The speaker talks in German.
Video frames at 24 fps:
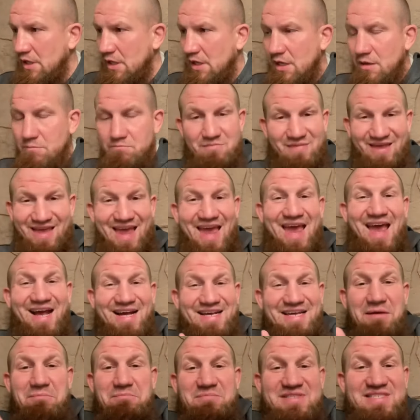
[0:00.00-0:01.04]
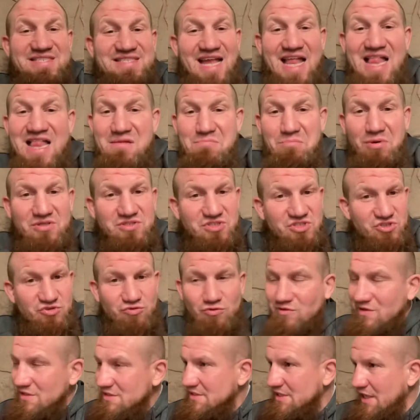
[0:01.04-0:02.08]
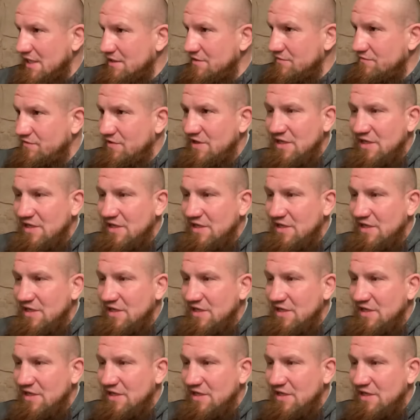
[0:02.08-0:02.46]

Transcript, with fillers: äh, er gibt selber zu in seinen